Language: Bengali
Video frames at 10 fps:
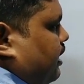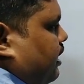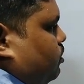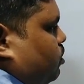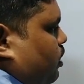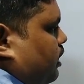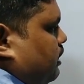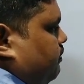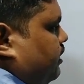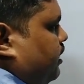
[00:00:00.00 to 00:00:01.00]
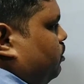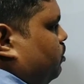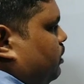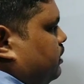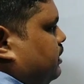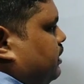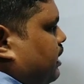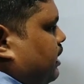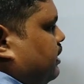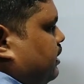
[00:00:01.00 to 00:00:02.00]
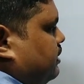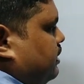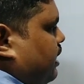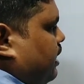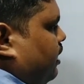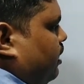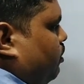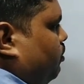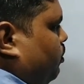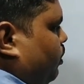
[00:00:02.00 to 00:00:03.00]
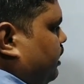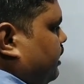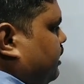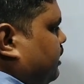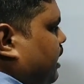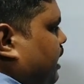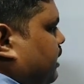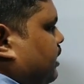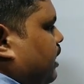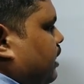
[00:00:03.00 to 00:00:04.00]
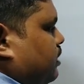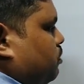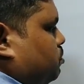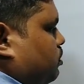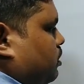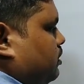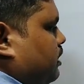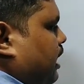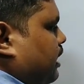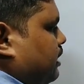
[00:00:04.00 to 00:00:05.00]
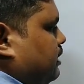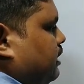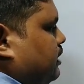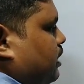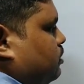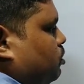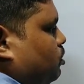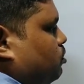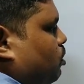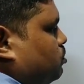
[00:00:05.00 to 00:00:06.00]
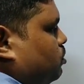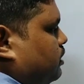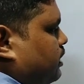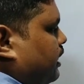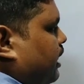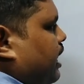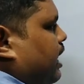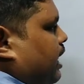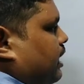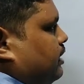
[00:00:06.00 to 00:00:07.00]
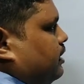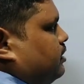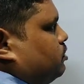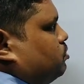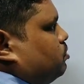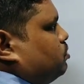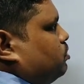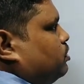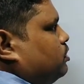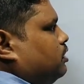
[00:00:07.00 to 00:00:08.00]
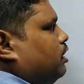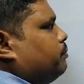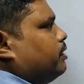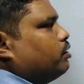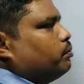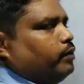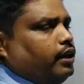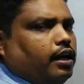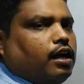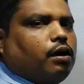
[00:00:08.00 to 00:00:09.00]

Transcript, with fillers: এই ছয় নেমে গেল তিনে রাখি চার ও এখানে আট তাহলে উত্তরটা হচ্ছে আট হাজার চারশো চৌষট্টি আট হাজার চারশো চৌষট্টি হচ্ছে বিরানব্বই